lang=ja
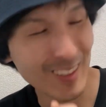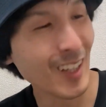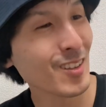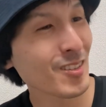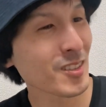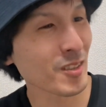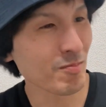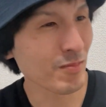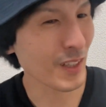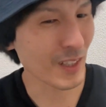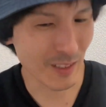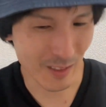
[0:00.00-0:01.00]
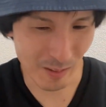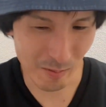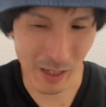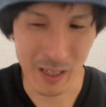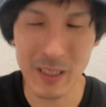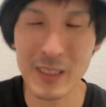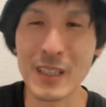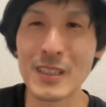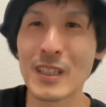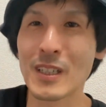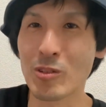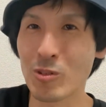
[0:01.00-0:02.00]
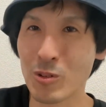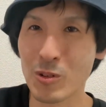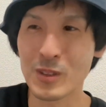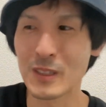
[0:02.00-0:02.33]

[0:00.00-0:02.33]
何の心配ですか。まあ、確かにこのご